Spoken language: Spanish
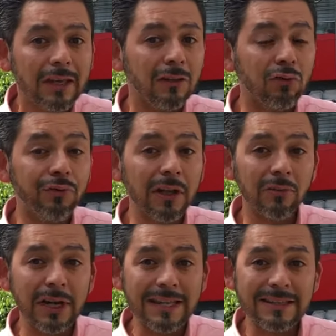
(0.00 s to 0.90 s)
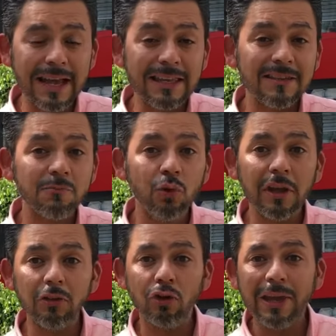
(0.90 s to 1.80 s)
y sufriendo en las calles,
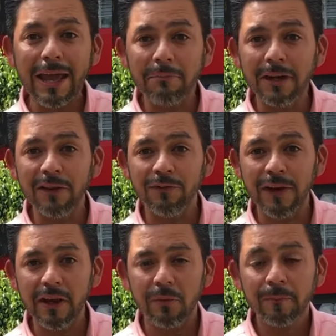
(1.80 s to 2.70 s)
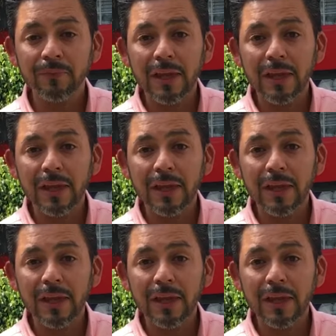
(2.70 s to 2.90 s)
muriendo de hambre y frío,